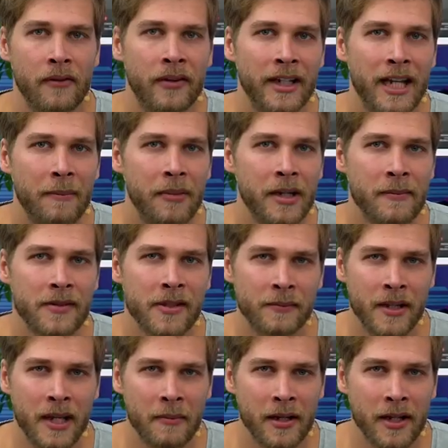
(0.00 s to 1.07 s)
Wenn Apple im
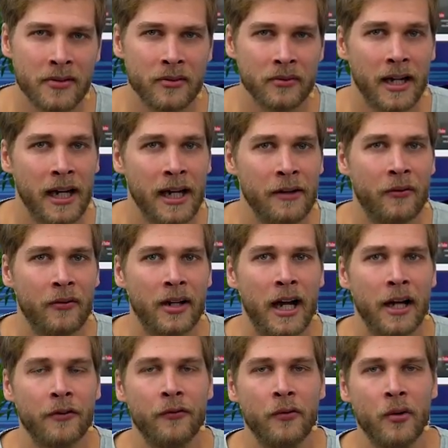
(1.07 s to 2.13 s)
September das neue iPhone
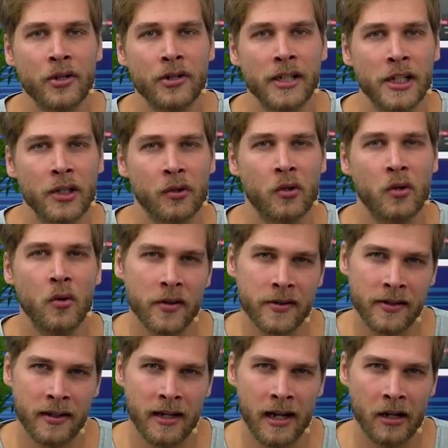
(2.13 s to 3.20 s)
8 vorstellt und
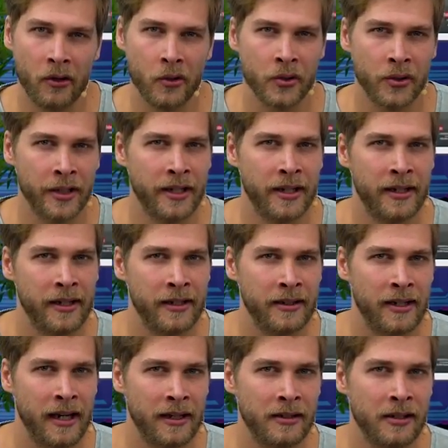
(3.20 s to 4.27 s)
kurz danach auch schon in
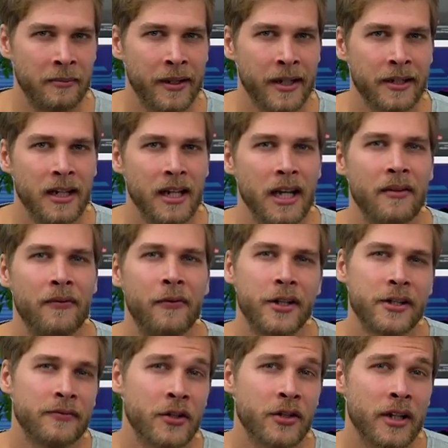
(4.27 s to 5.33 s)
den Handel bringt,
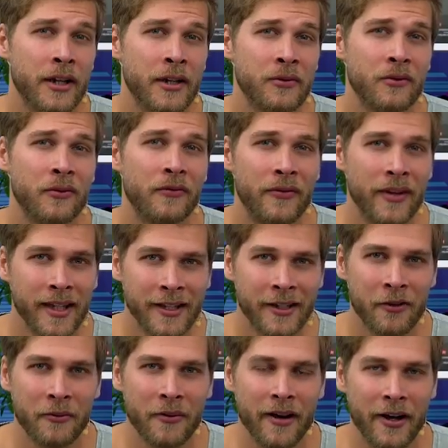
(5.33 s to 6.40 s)
wird es wahrscheinlich nur
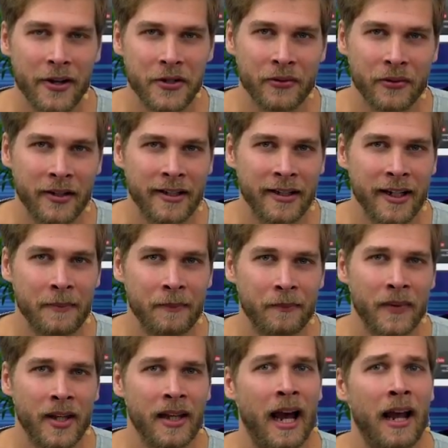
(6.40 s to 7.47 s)
wenige Überraschungen
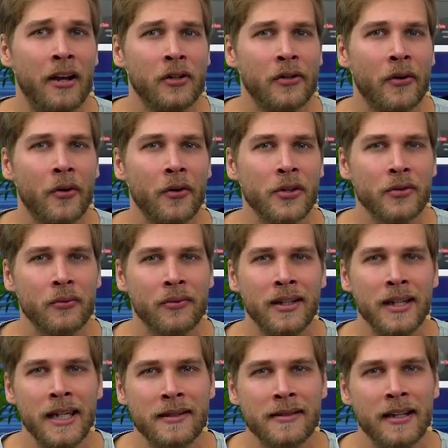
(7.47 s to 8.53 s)
geben. Denn alle Gerüchte
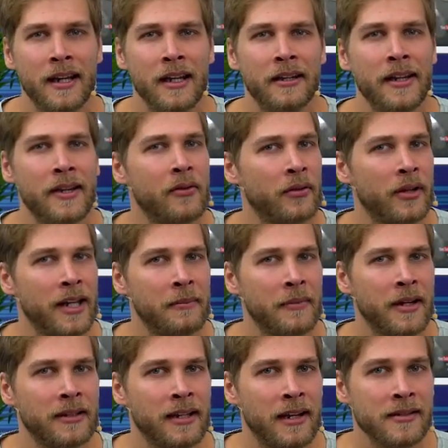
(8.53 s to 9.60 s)
und Leaks, die ich euch
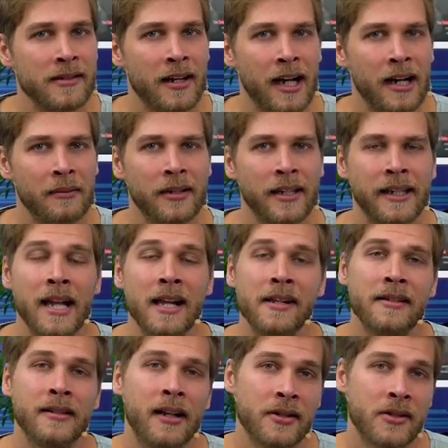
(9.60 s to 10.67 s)
eben genannt habe,
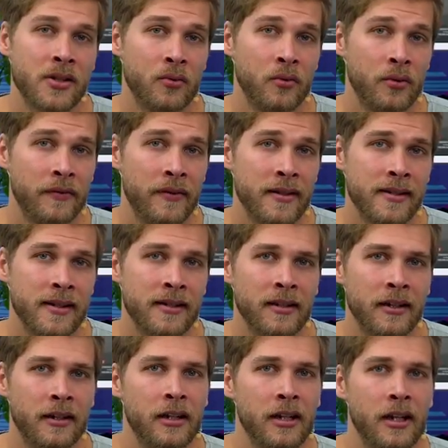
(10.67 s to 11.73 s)
gelten als so gut wie sicher,